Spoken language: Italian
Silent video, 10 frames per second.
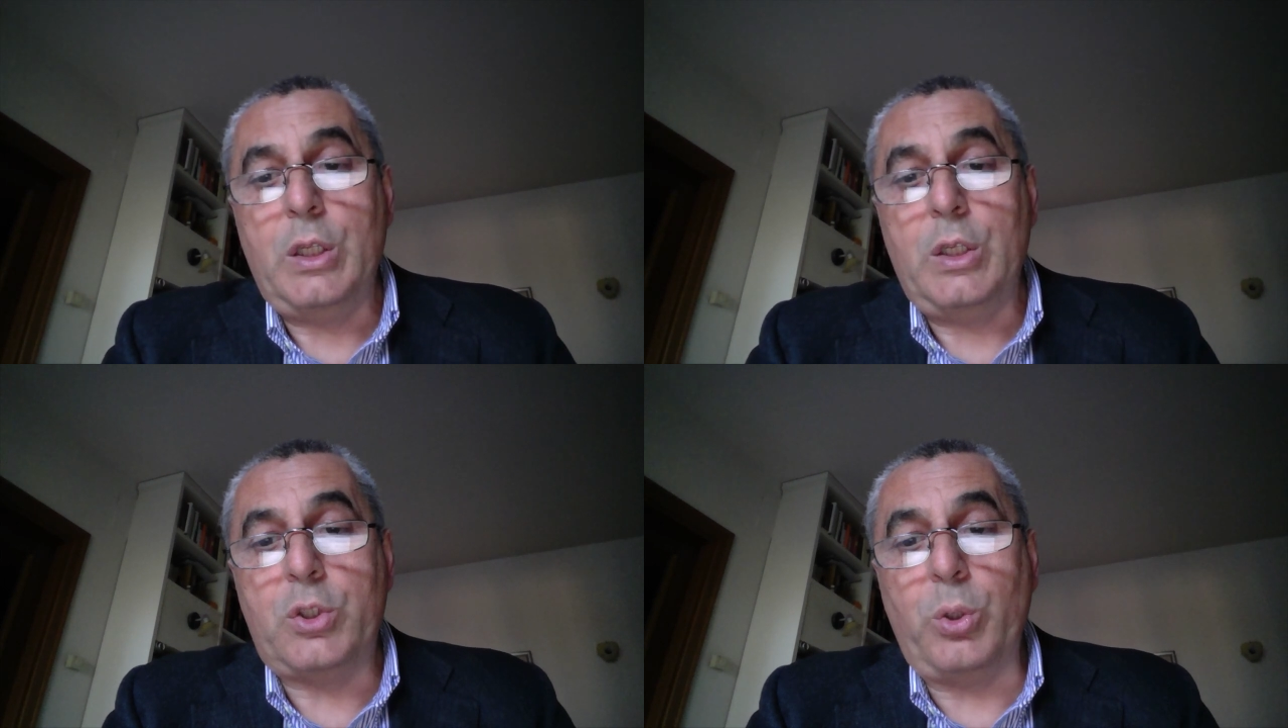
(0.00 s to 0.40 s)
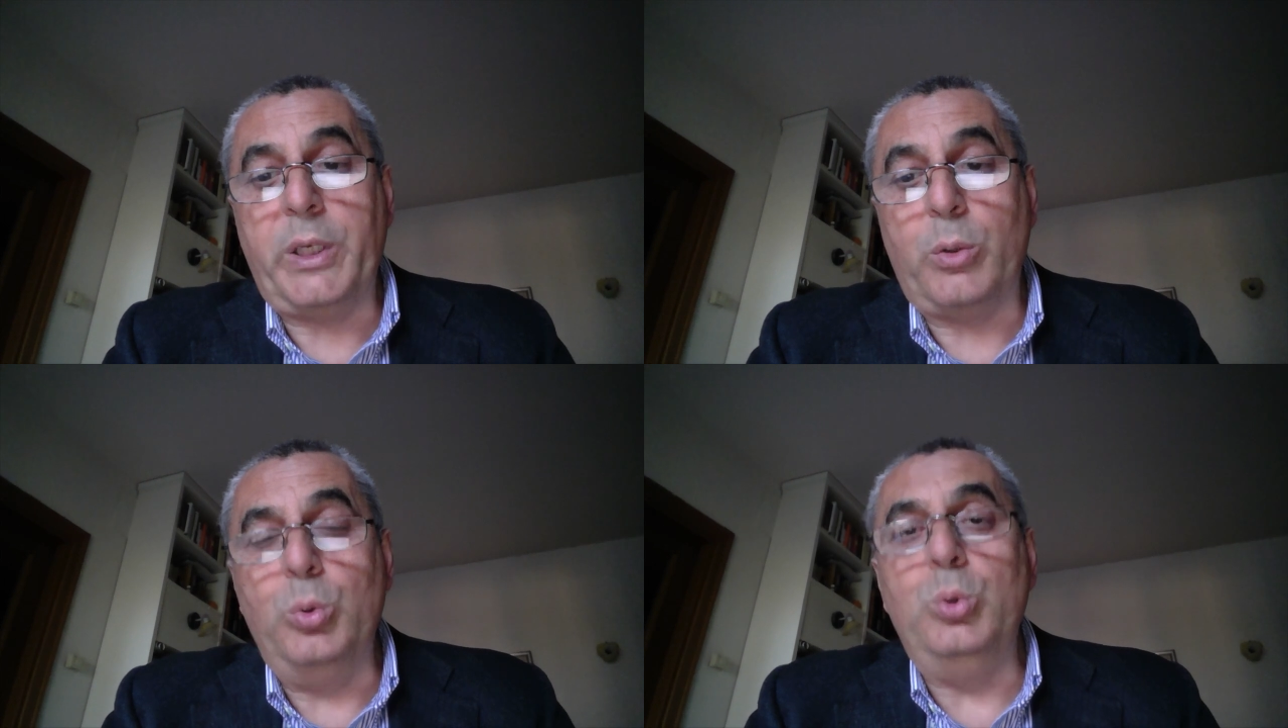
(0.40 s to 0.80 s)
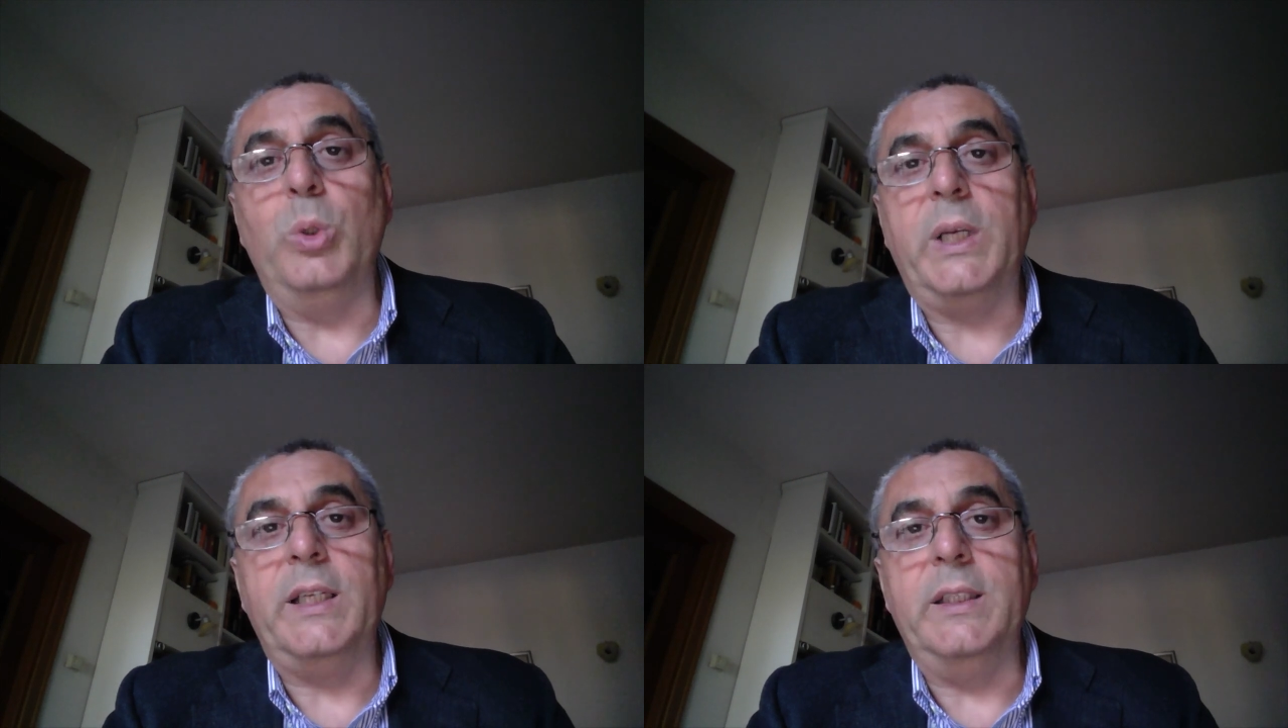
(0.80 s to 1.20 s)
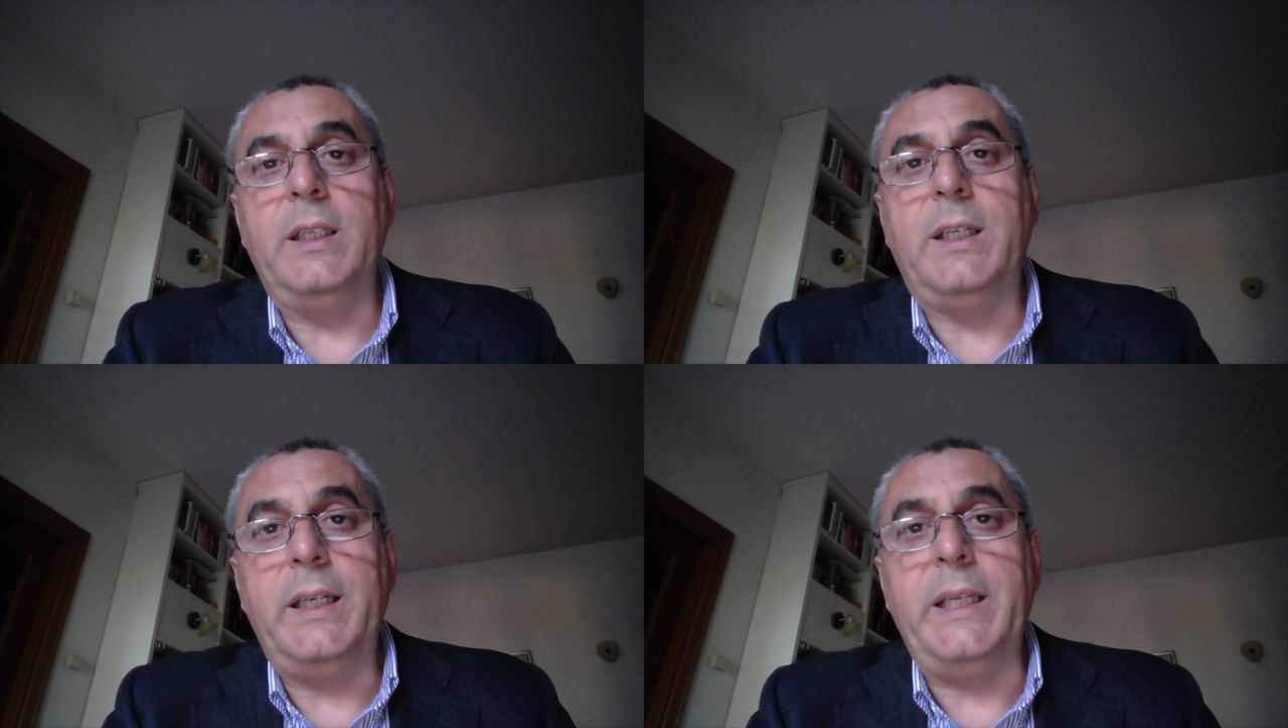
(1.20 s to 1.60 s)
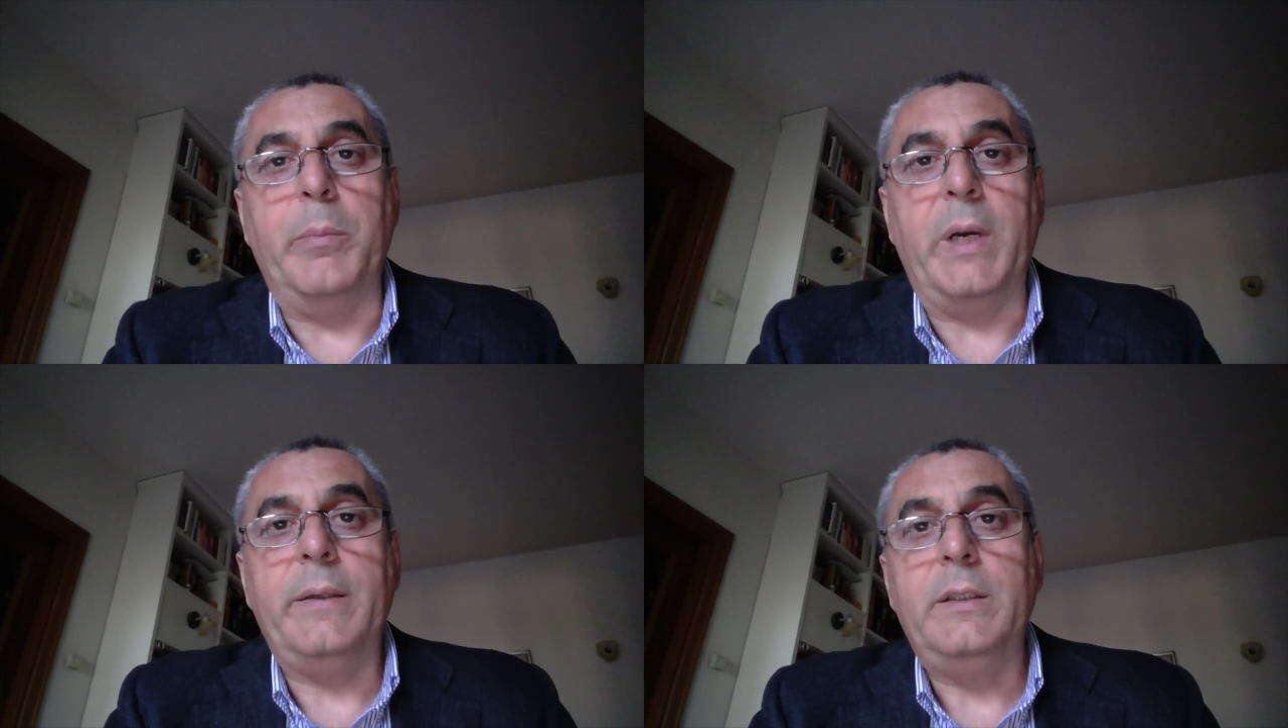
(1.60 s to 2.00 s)
Storia culturale del
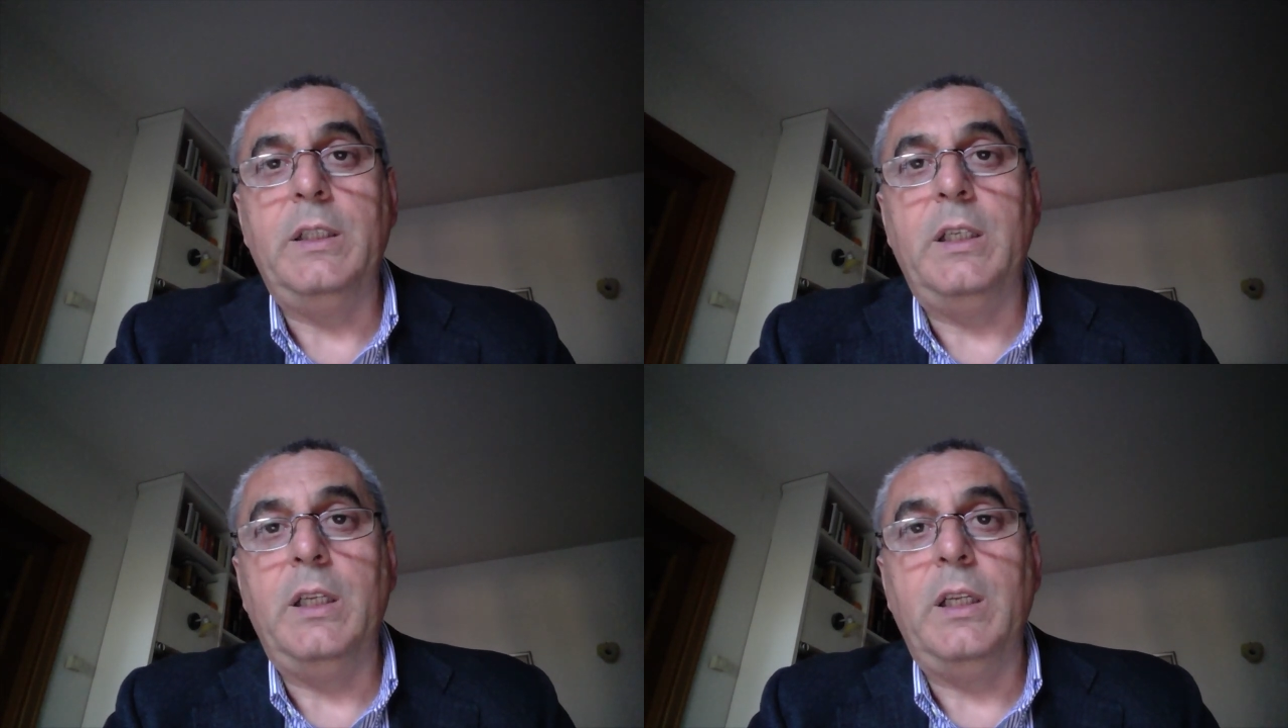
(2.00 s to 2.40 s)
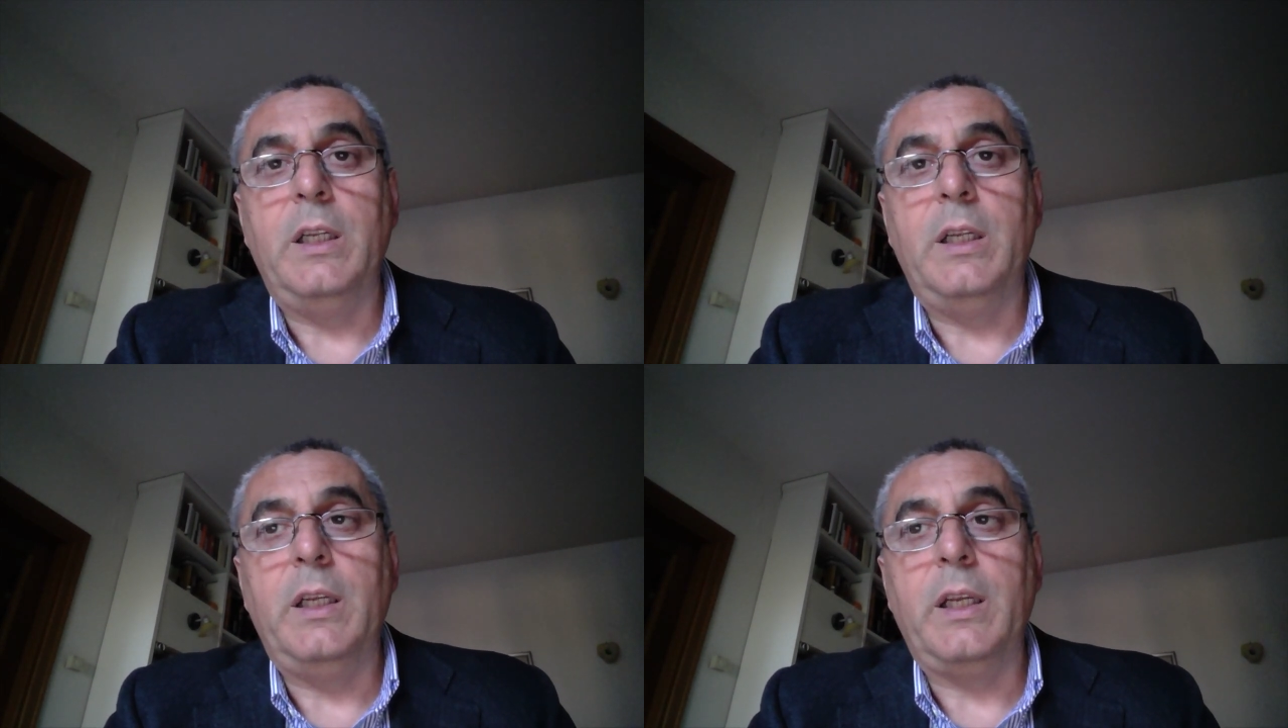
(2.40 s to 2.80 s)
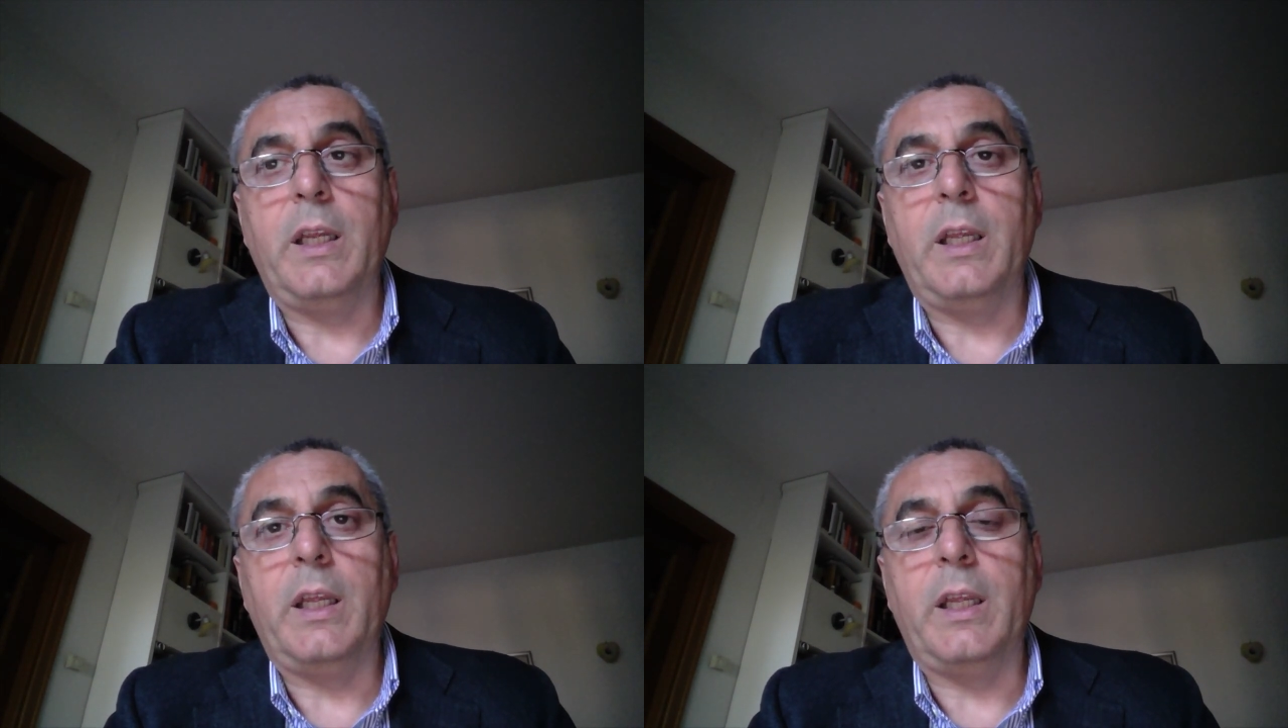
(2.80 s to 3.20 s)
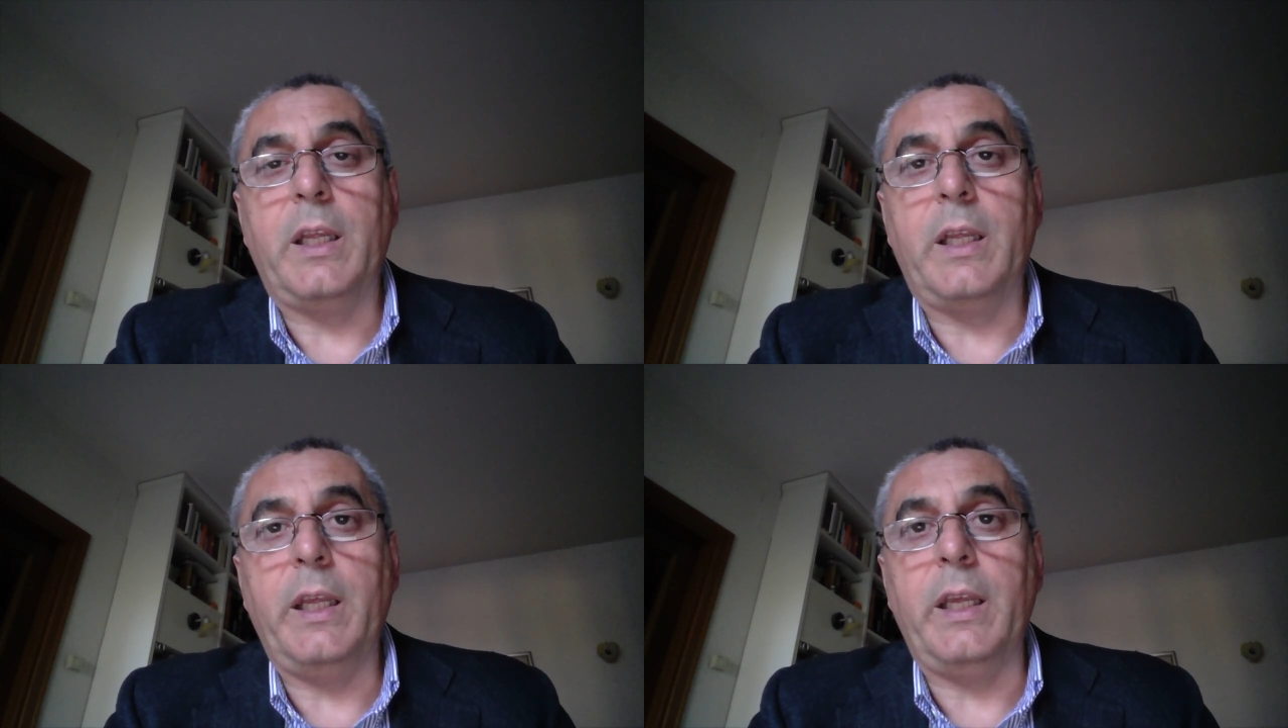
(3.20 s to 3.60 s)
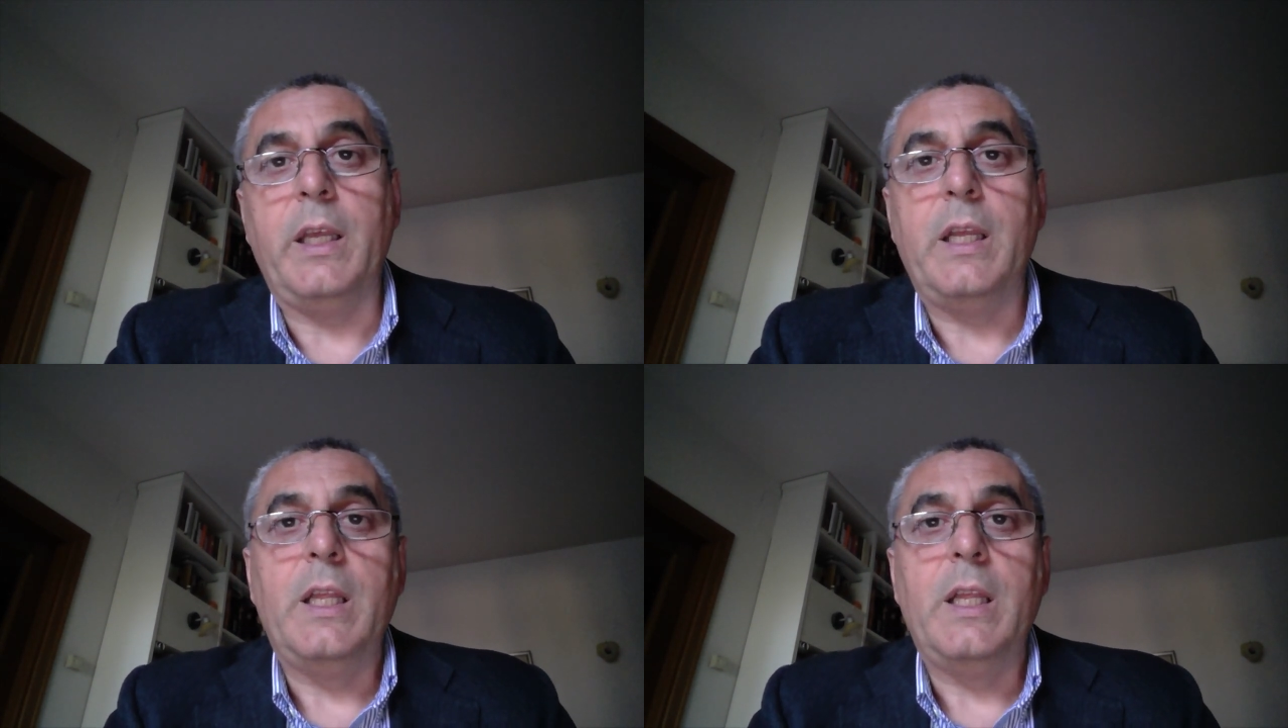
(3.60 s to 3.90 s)
clima, che